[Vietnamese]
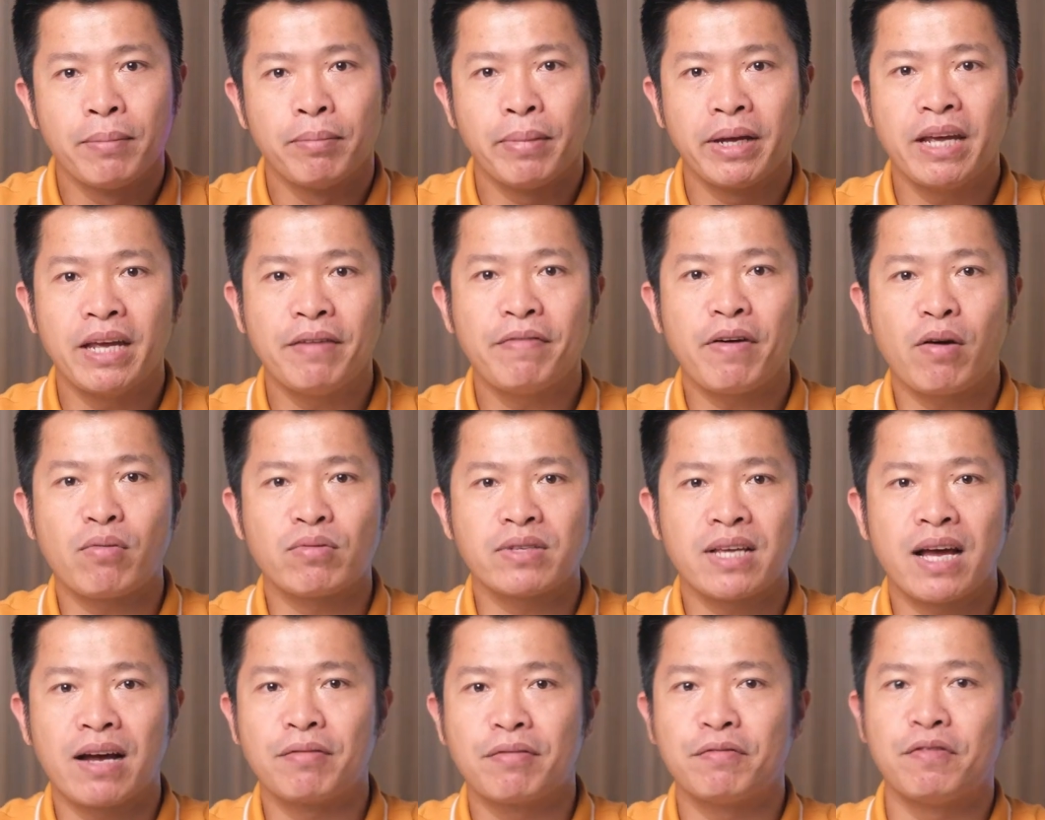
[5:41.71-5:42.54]
Mình hy
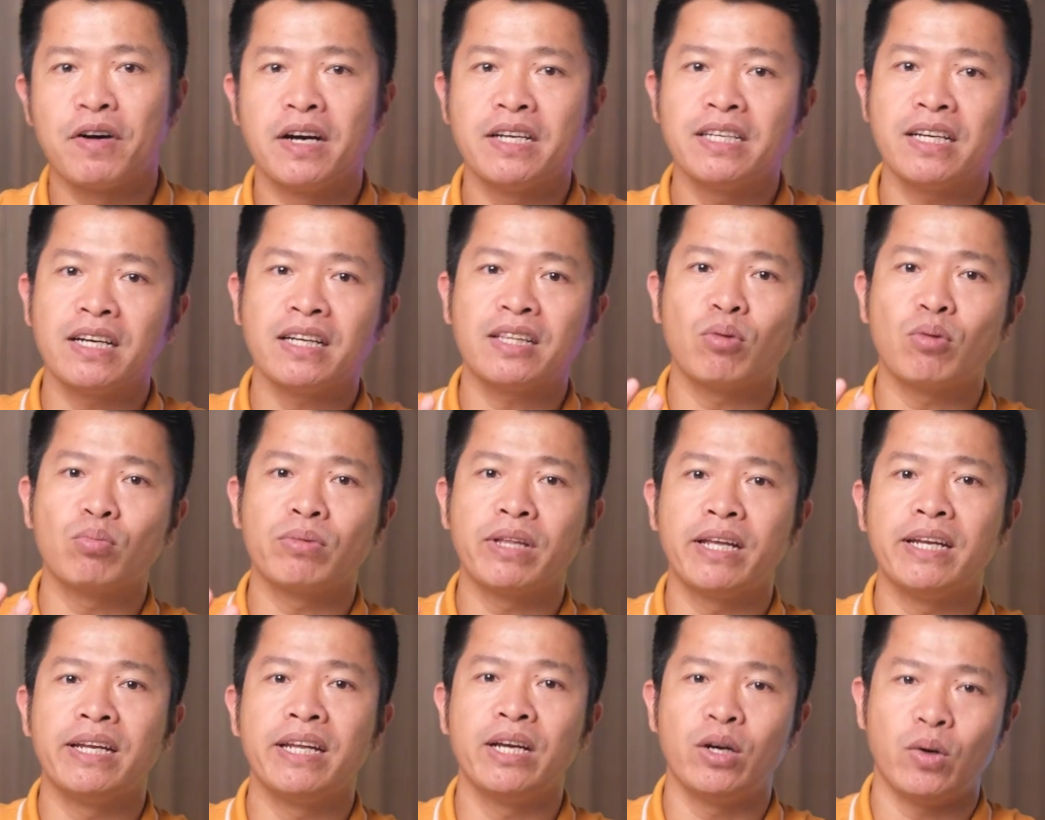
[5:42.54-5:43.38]
vọng rằng với những thông
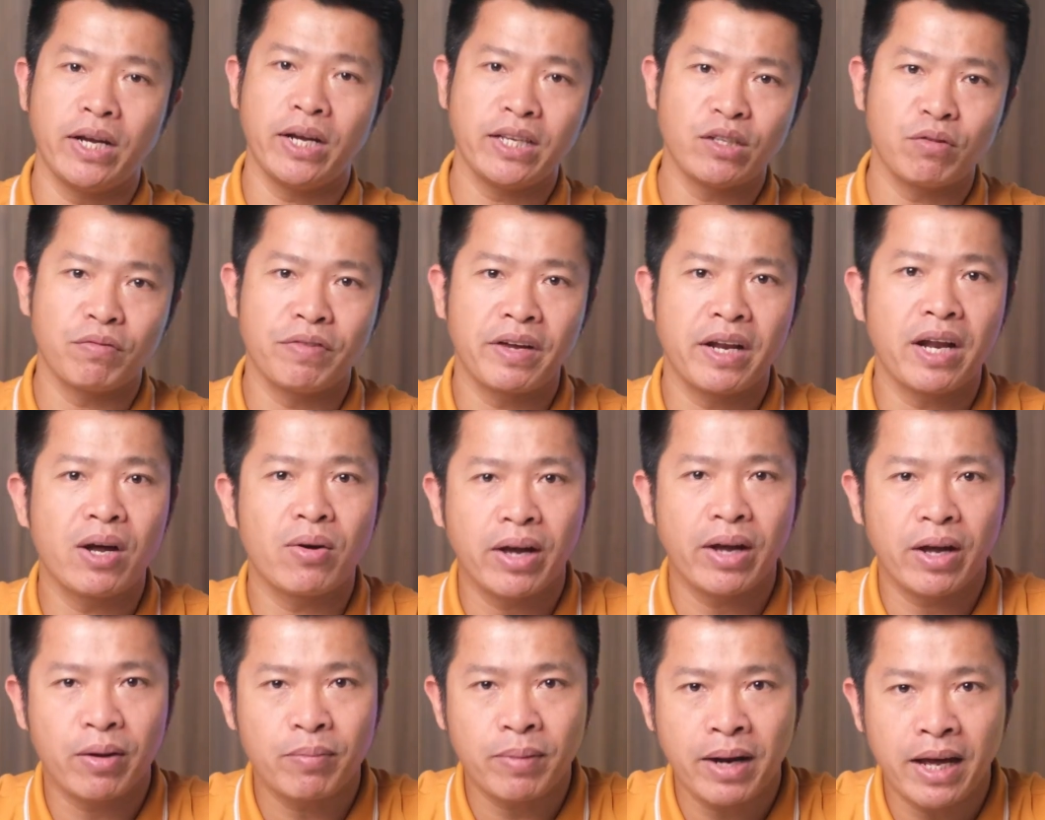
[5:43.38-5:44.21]
tin hữu ích trong
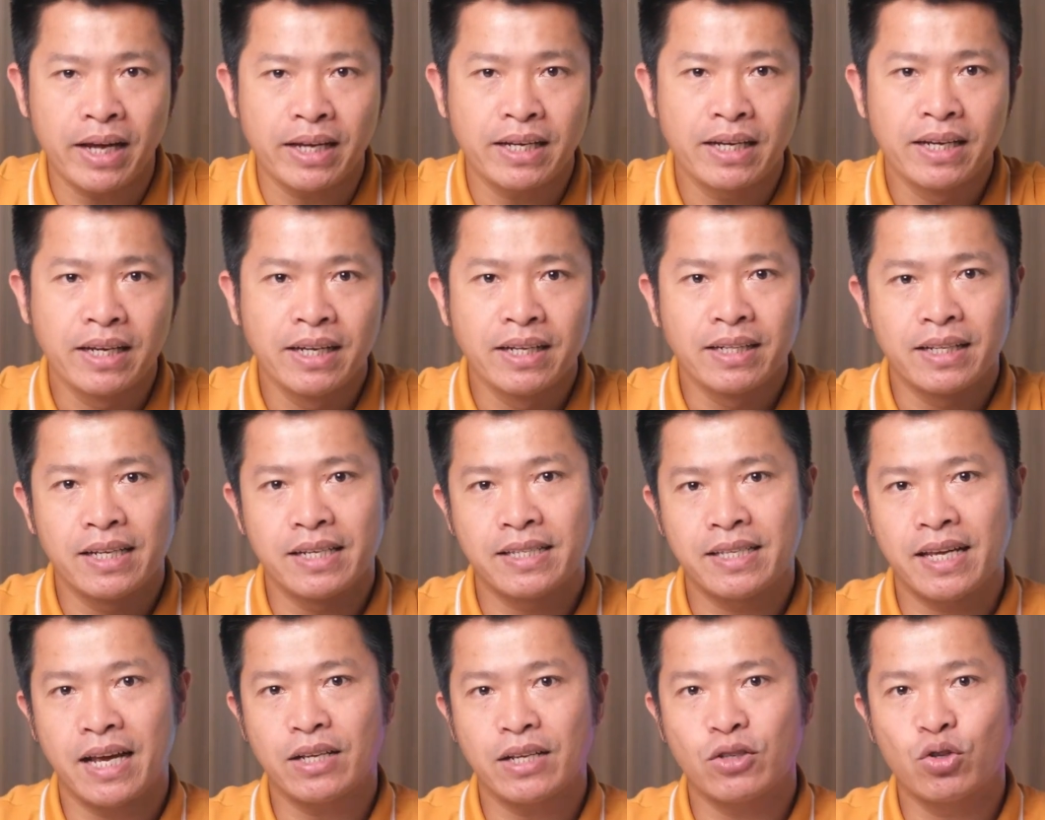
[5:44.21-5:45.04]
video ngày hôm nay
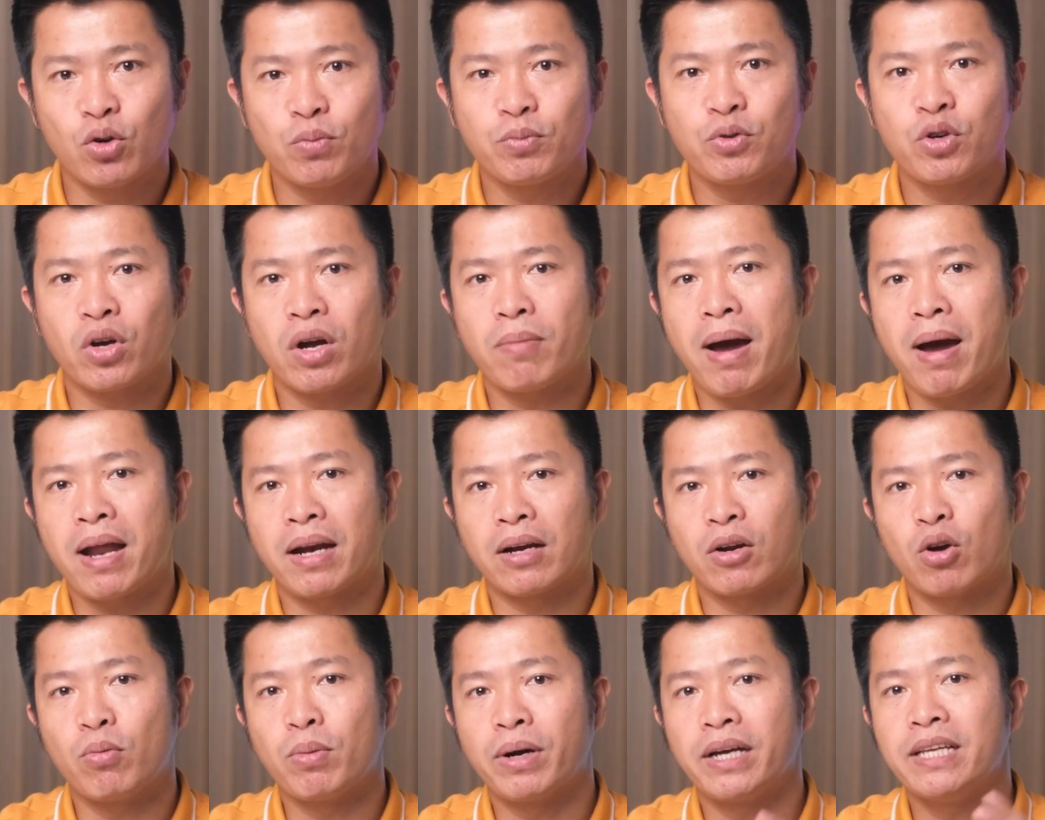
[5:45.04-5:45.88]
thì sẽ giúp cho các
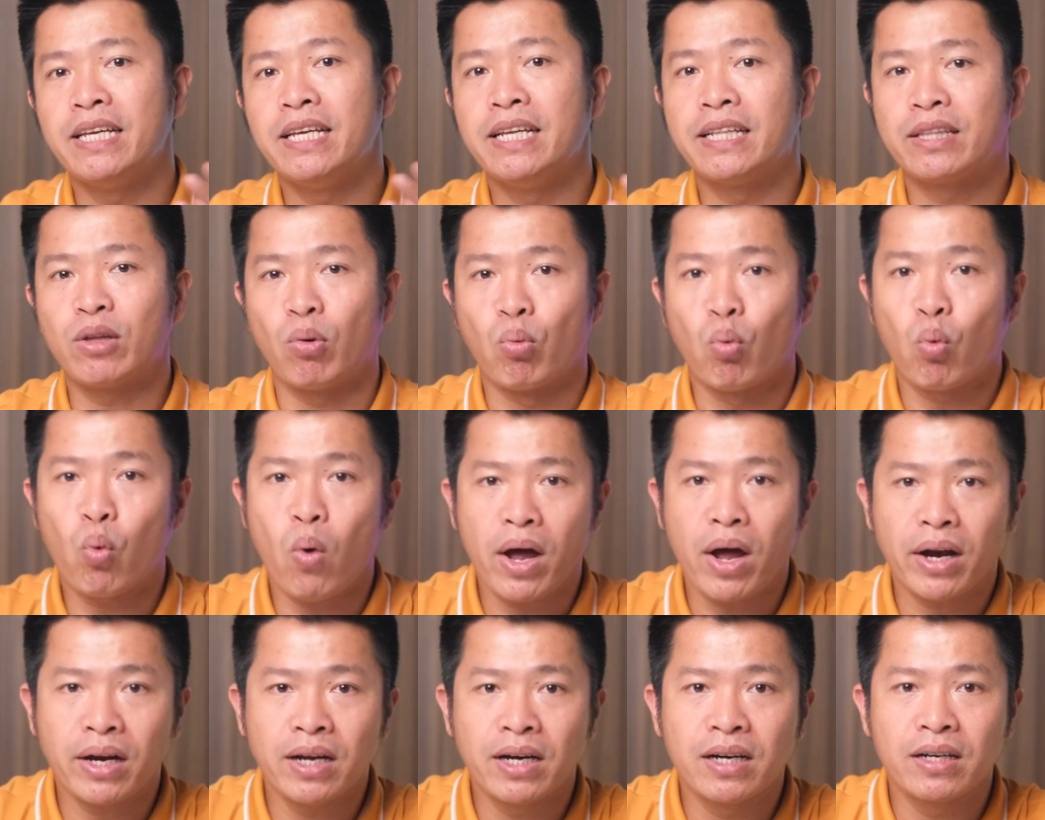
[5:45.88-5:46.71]
bạn có một cái nhìn tổng
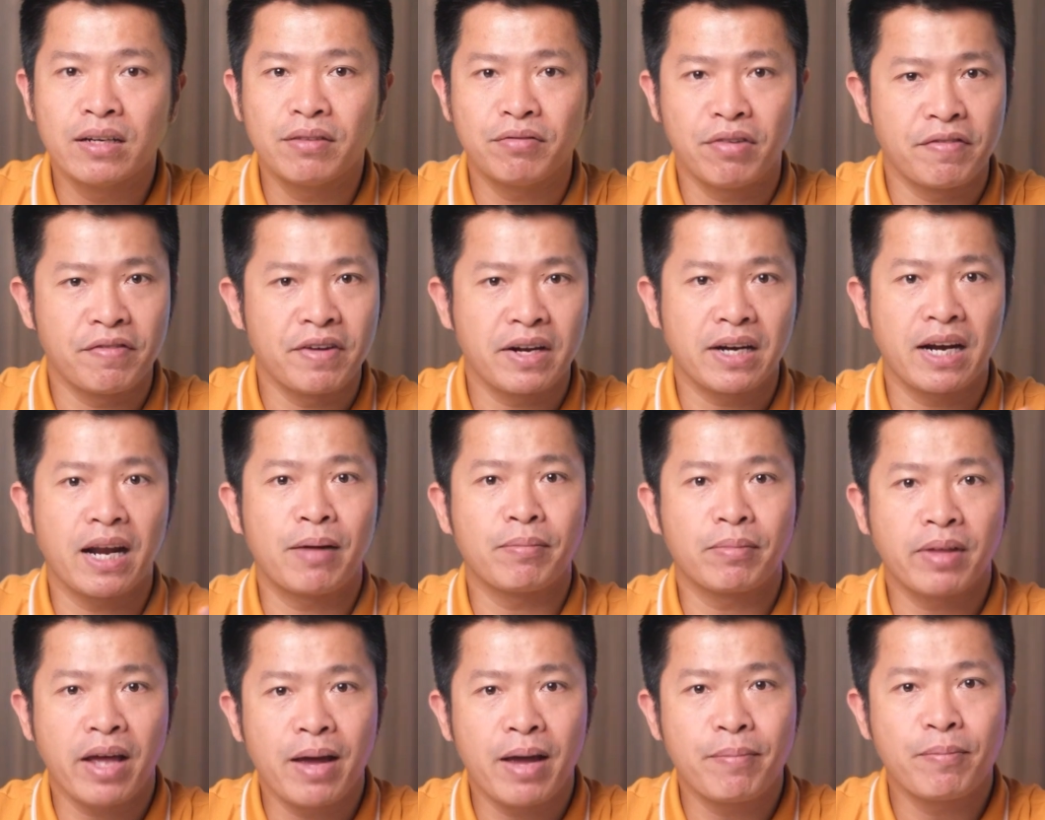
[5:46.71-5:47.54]
quan hơn về việc
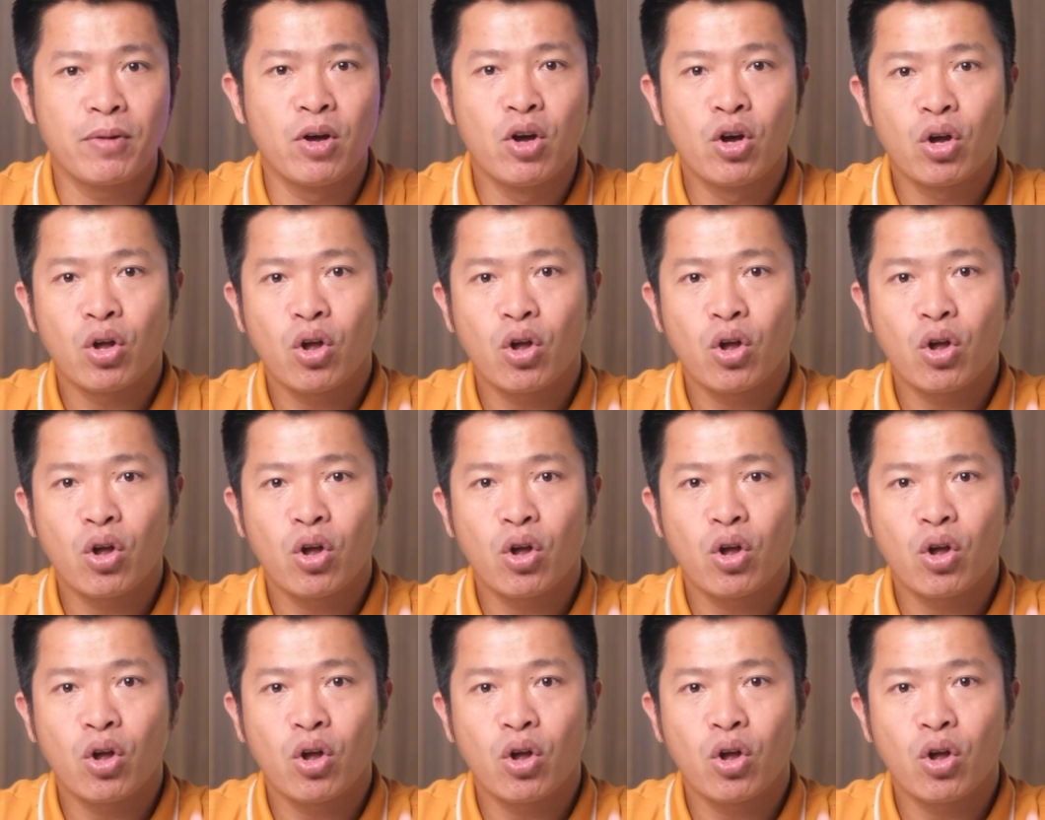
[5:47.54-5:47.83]
làm thêm